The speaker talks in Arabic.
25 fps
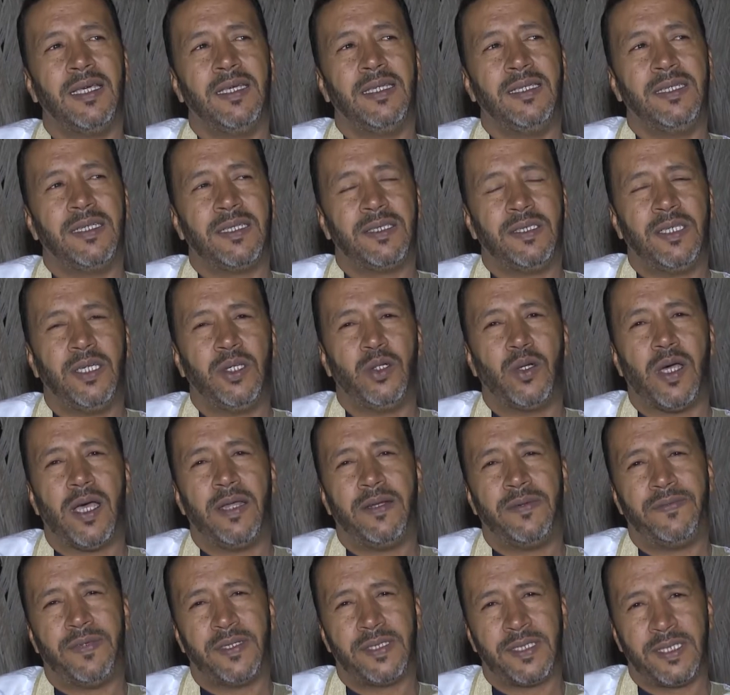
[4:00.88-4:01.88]
يختاروا عن
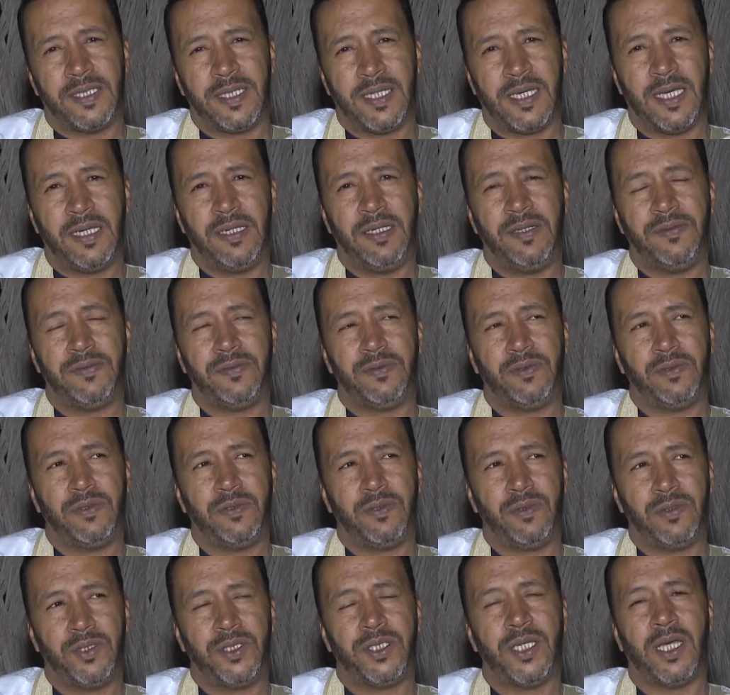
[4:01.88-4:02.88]
فصل الخريف
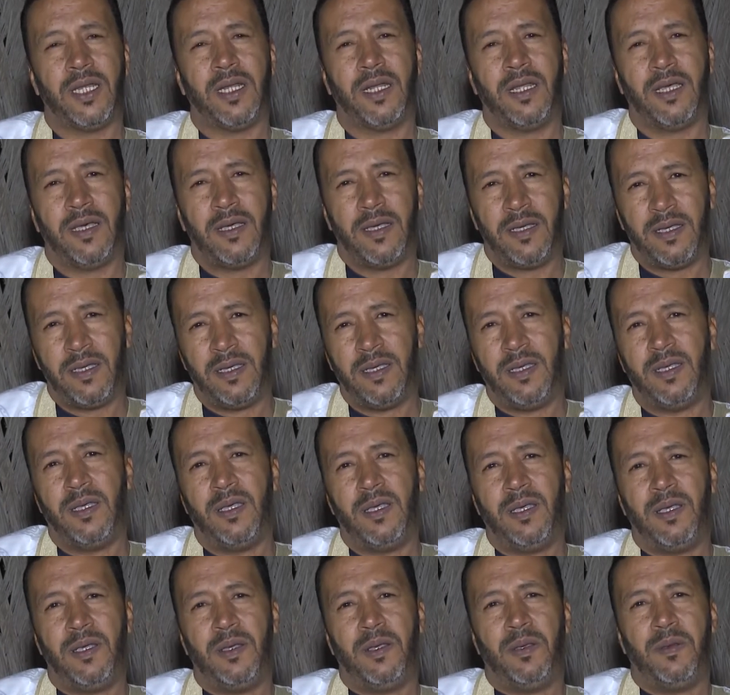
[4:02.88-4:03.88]
وان شاء الله
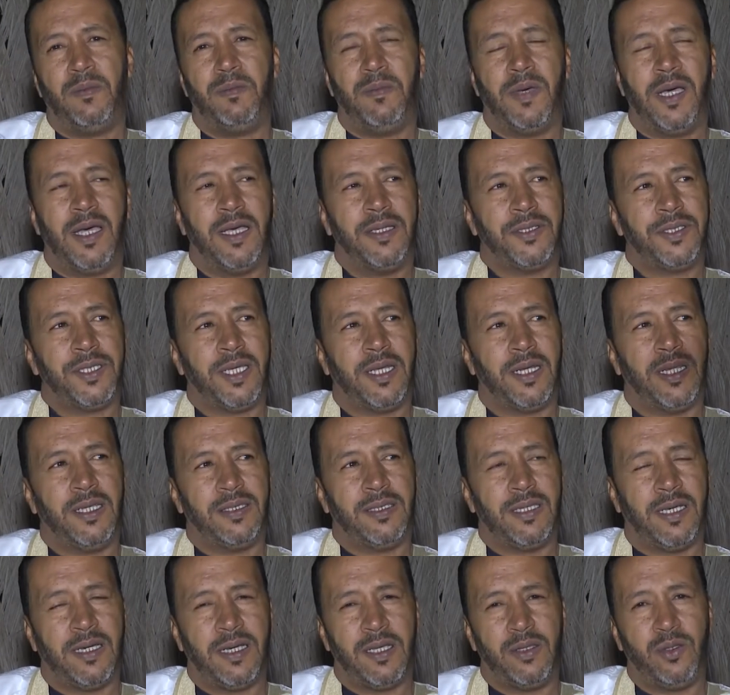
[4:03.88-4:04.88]
مع ان شاء الله
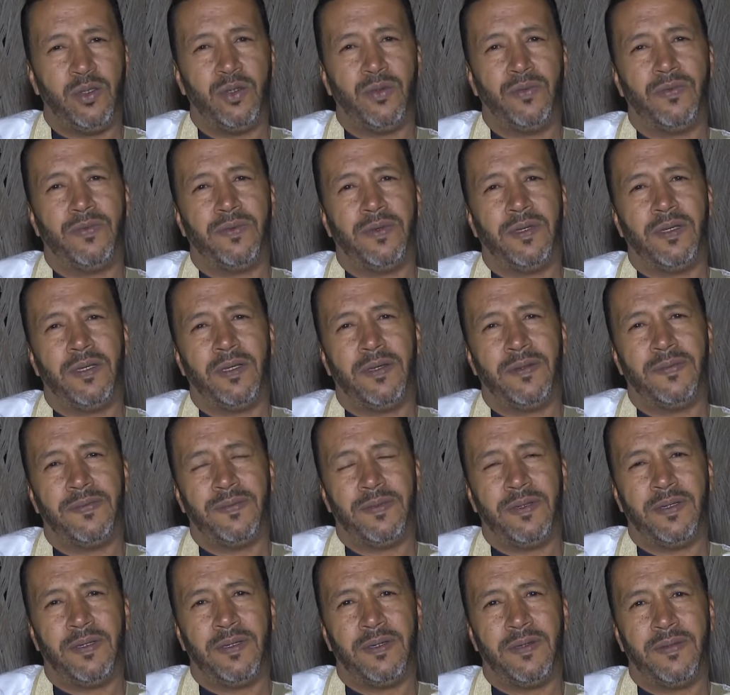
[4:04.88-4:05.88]
التقدم في,
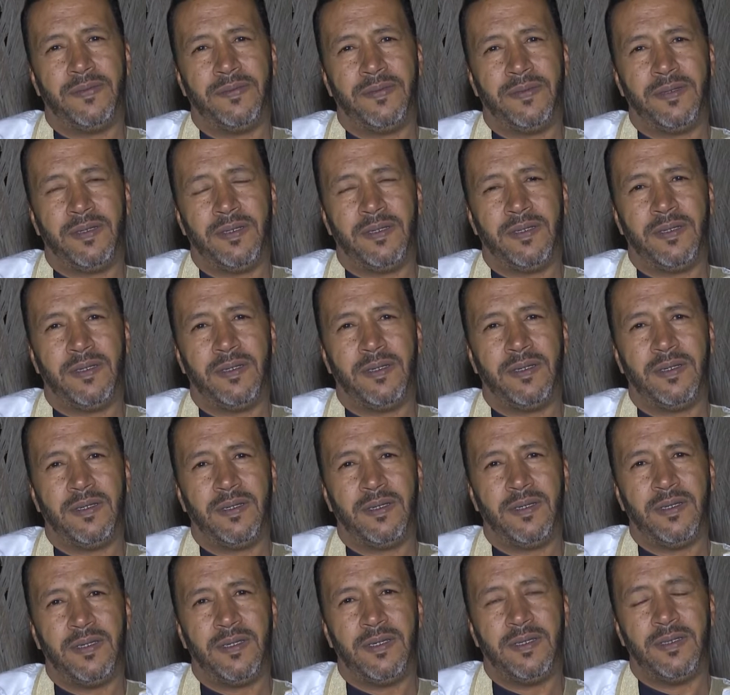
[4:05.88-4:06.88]
في,
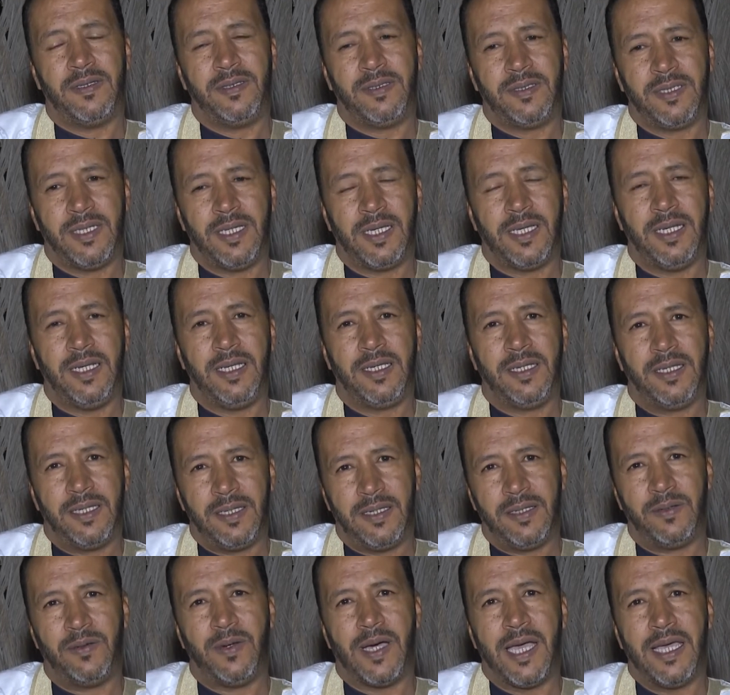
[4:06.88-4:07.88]
في
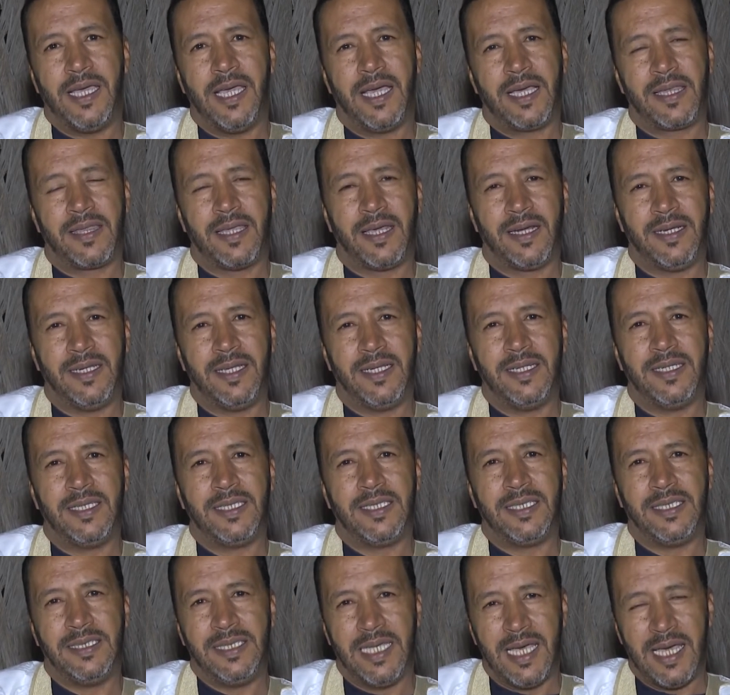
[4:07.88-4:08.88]
تخلق وعي اكثر لان
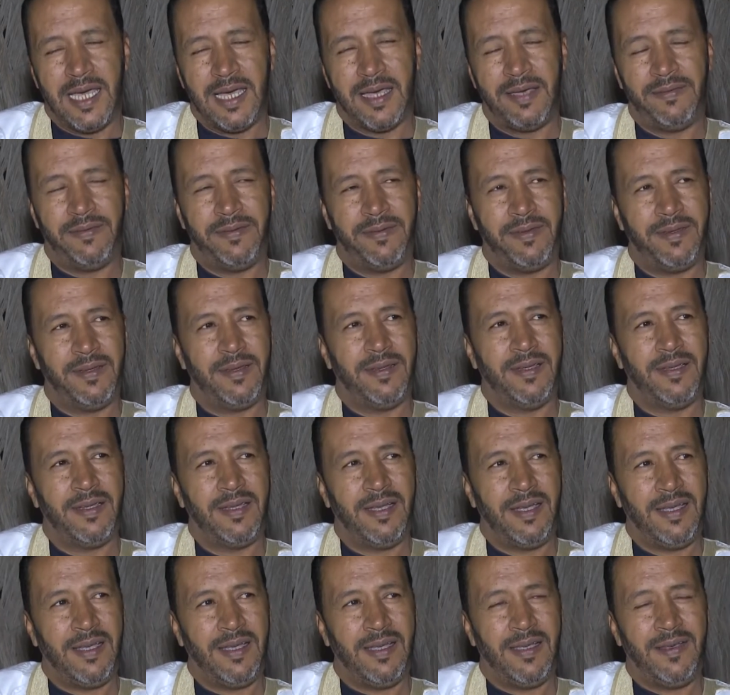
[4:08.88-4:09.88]
السياحه في
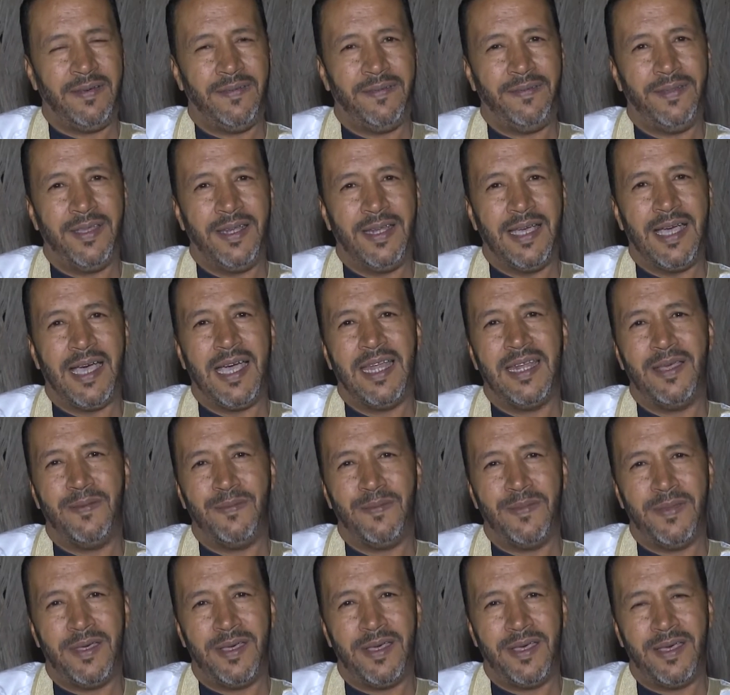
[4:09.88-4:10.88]
في
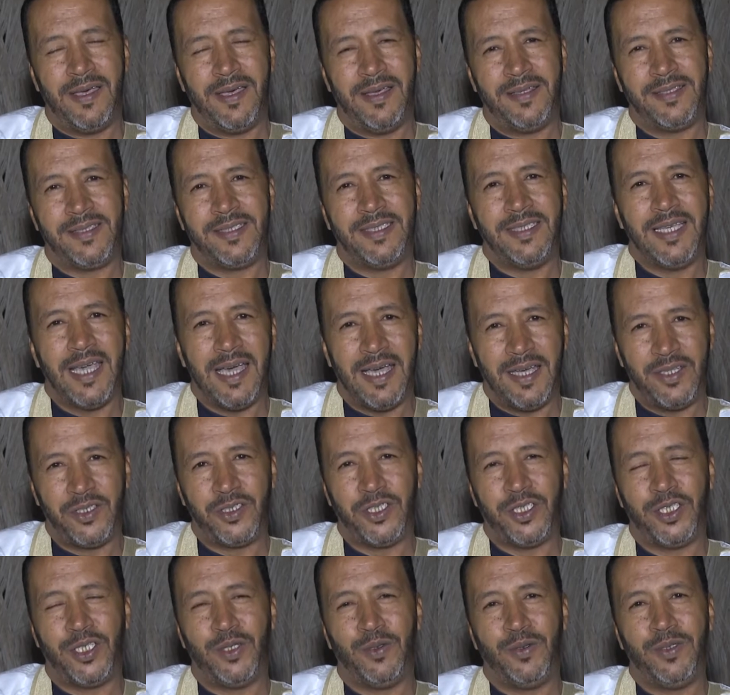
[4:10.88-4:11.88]
العالم السياحه
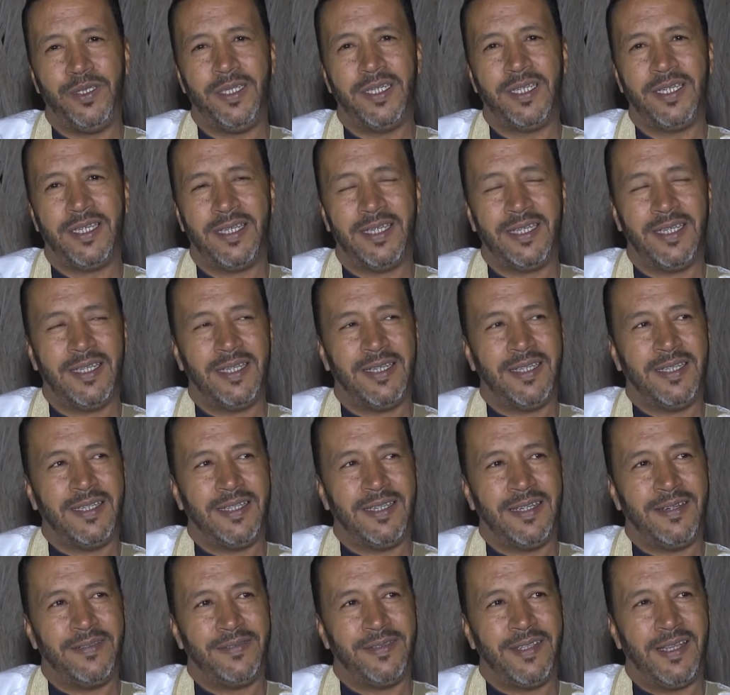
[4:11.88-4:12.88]
الشتويه
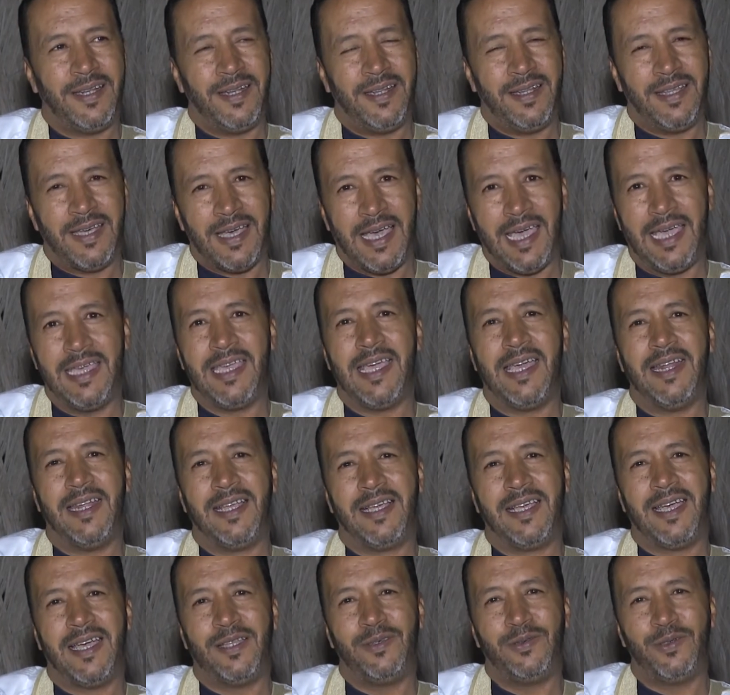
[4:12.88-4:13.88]
افضل احيانا
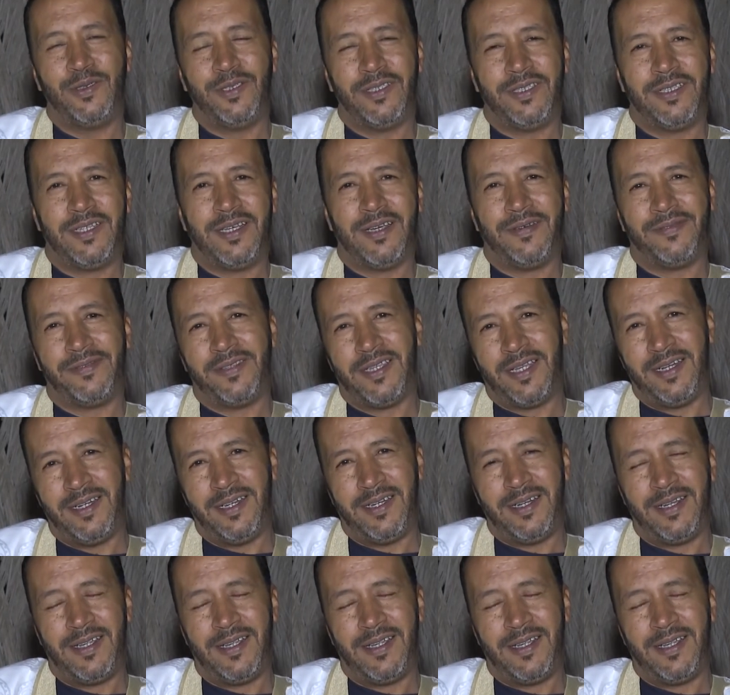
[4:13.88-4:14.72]
قاعد تعود افضل